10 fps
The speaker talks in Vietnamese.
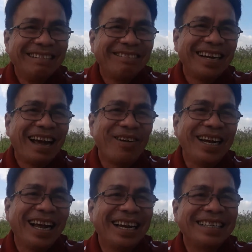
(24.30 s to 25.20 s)
Phải nói
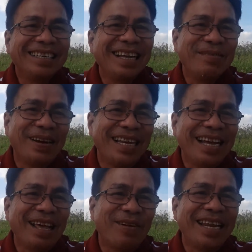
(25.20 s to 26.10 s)
là trước khi mình
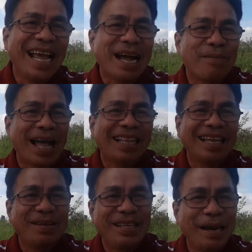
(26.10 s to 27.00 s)
giới thiệu đến với các bạn
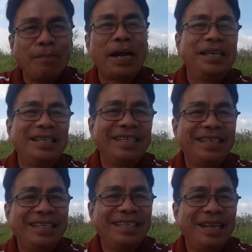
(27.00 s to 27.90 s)
thì chính mình
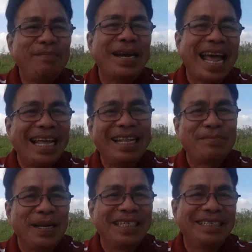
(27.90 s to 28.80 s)
Chính mình đây thì
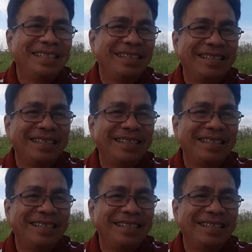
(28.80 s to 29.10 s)
mình